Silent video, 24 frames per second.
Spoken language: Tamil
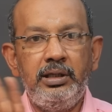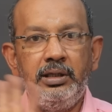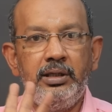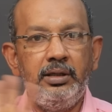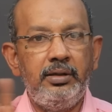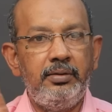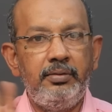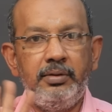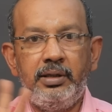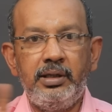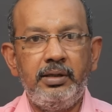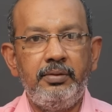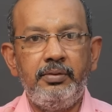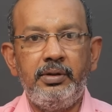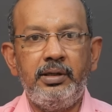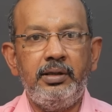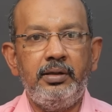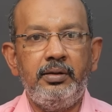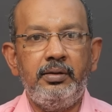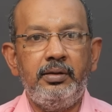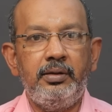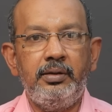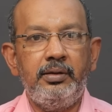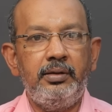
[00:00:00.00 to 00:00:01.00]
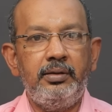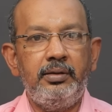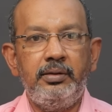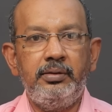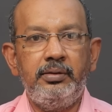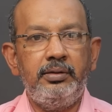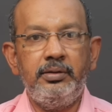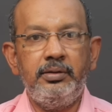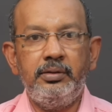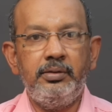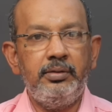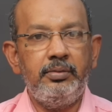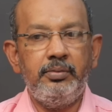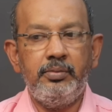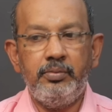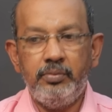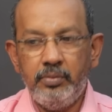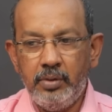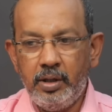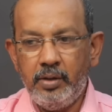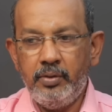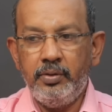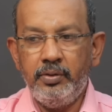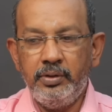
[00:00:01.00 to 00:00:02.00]
இல்லை இல்லை வேணாம் வேணாம் வந்து
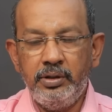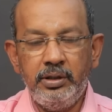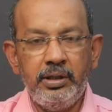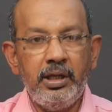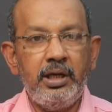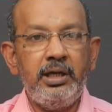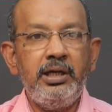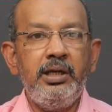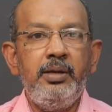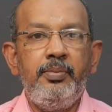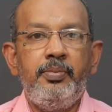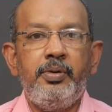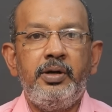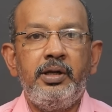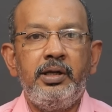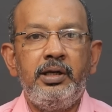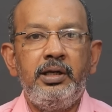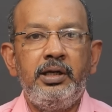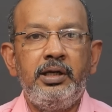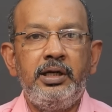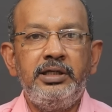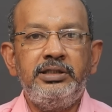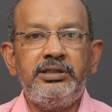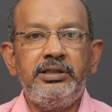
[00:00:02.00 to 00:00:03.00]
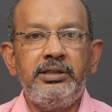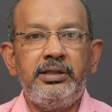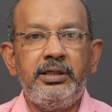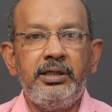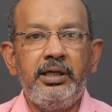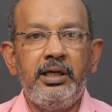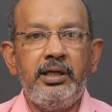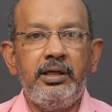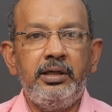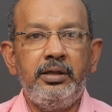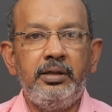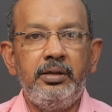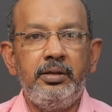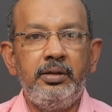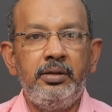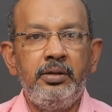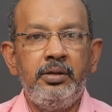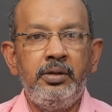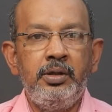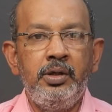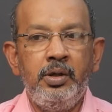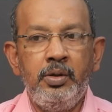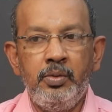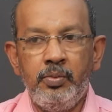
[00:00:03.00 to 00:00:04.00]
அவர் வந்து நிறைய படங்களில் நடிச்சிட்ருக்காரு
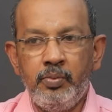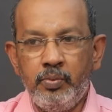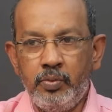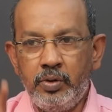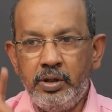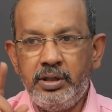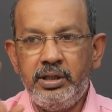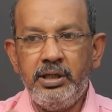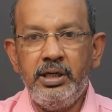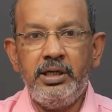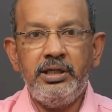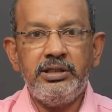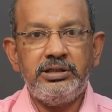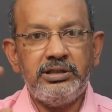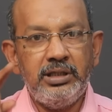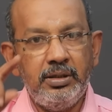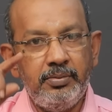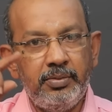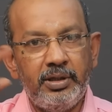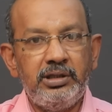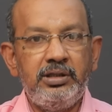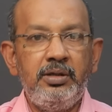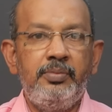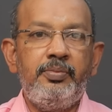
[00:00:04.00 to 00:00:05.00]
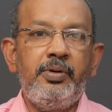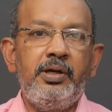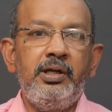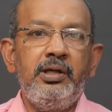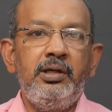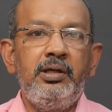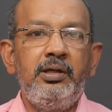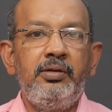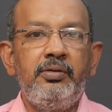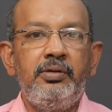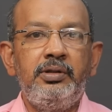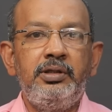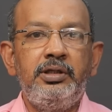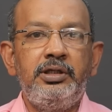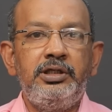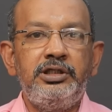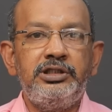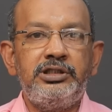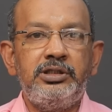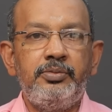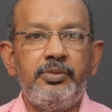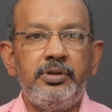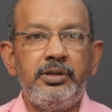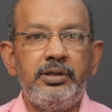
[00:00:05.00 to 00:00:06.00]
மொட்டை அடிச்சுனா மற்ற படங்களுக்கு வந்து
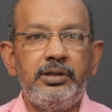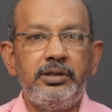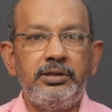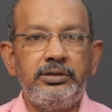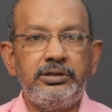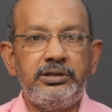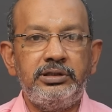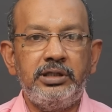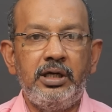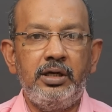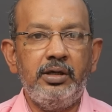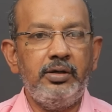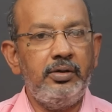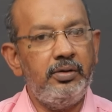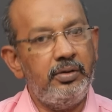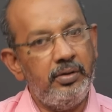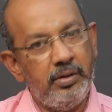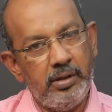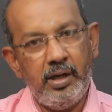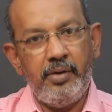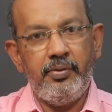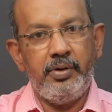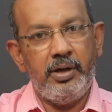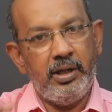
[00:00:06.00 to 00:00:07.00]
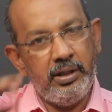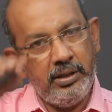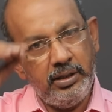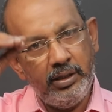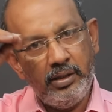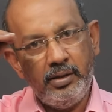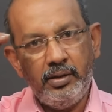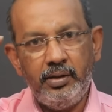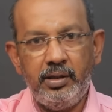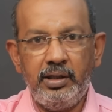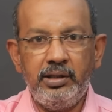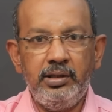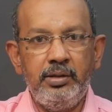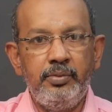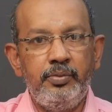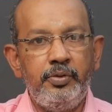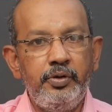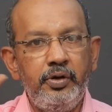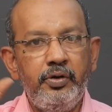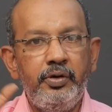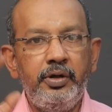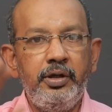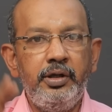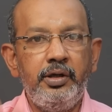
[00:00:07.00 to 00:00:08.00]
டிஸ்டர்பன்ஸ் ஆகும் அவர் அந்த அந்த
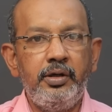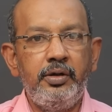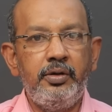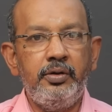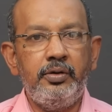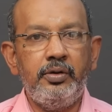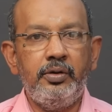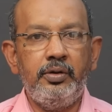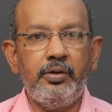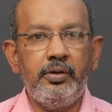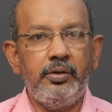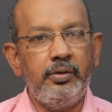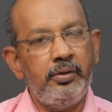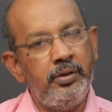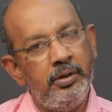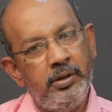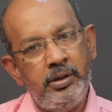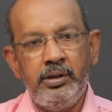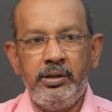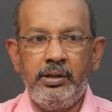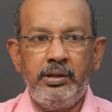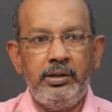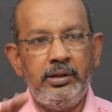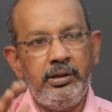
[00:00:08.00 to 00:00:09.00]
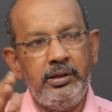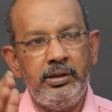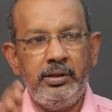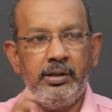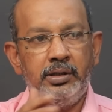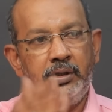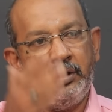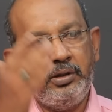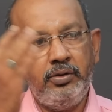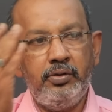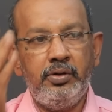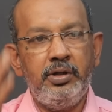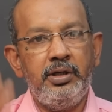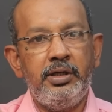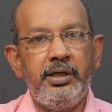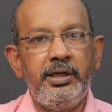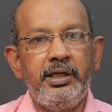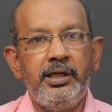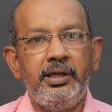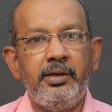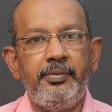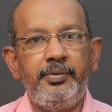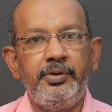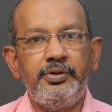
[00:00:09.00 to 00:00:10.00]
முடியோடய இருக்கட்டும் நீங்கள் அதோட
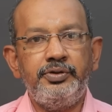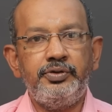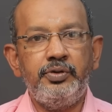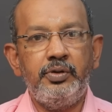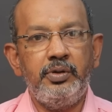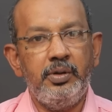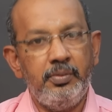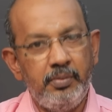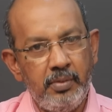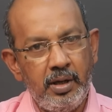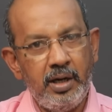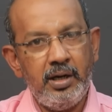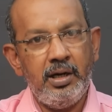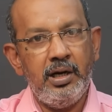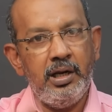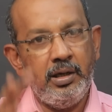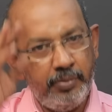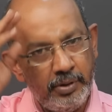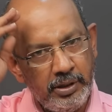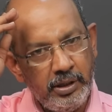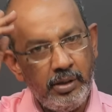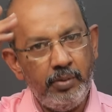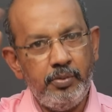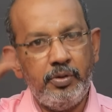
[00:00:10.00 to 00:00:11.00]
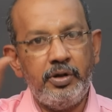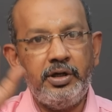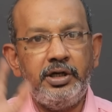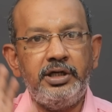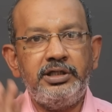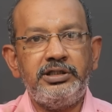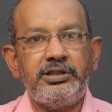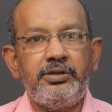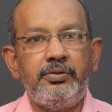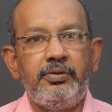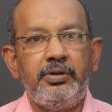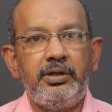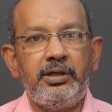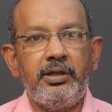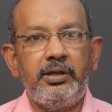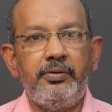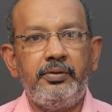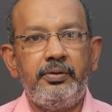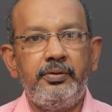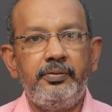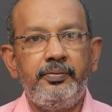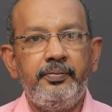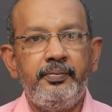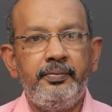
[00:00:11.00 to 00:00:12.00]
நடிங்க அப்படின்னு சொன்னால் மறுநாள் பார்த்தீங்கன்னா மொட்டை அடிச்சுட்டு வந்துட்டார்
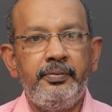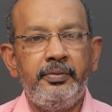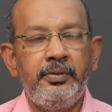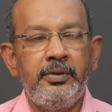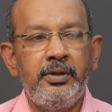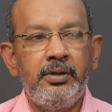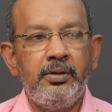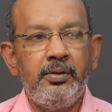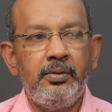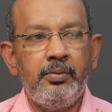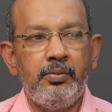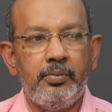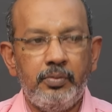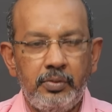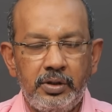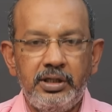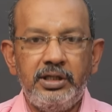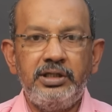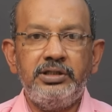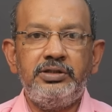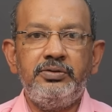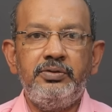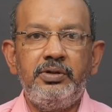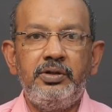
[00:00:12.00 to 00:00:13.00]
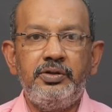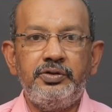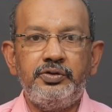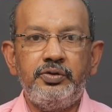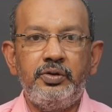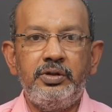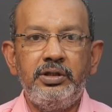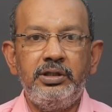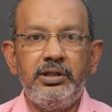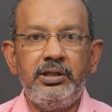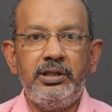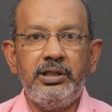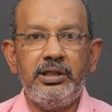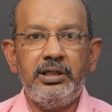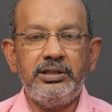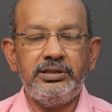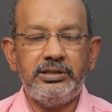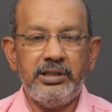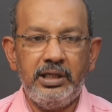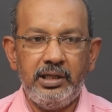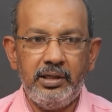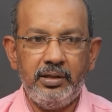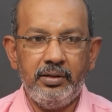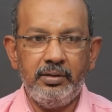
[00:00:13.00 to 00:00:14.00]
மொட்டை அடிச்சு சொன்னது என்னென்னா
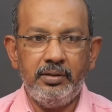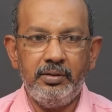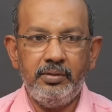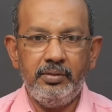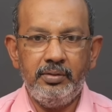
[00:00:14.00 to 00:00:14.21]
சார்